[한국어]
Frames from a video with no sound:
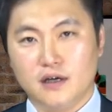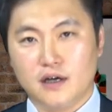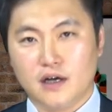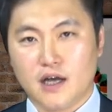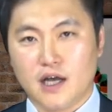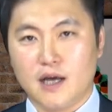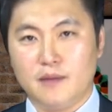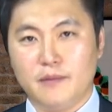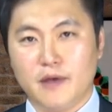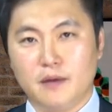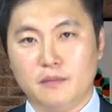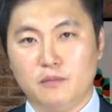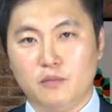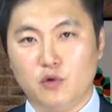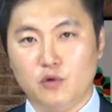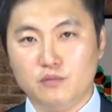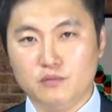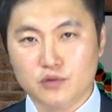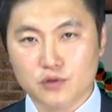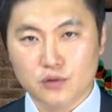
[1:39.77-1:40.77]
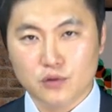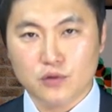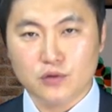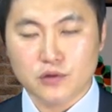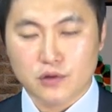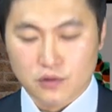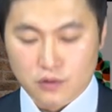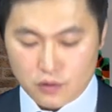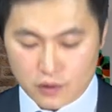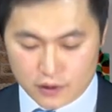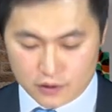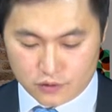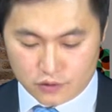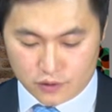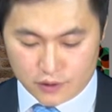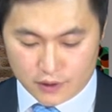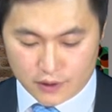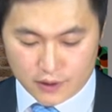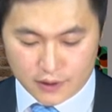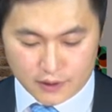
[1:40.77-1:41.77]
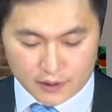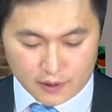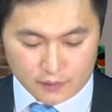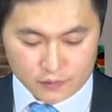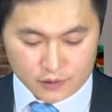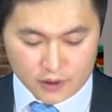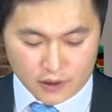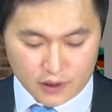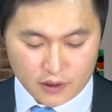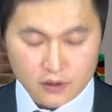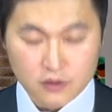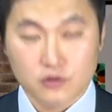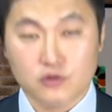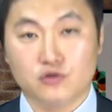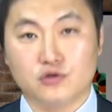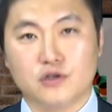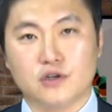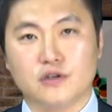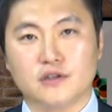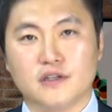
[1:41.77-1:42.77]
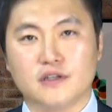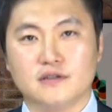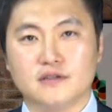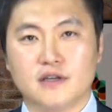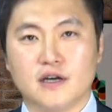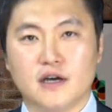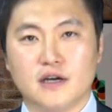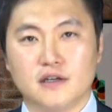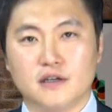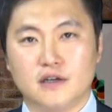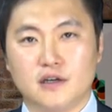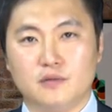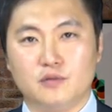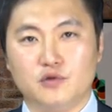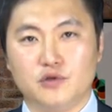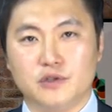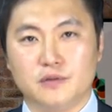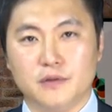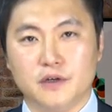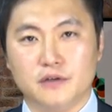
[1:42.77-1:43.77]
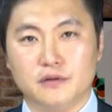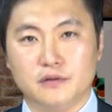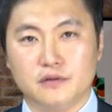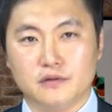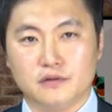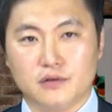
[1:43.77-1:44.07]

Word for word: 가맹본부도 성공할 수 있기 때문에 규정된 사항이라 보시면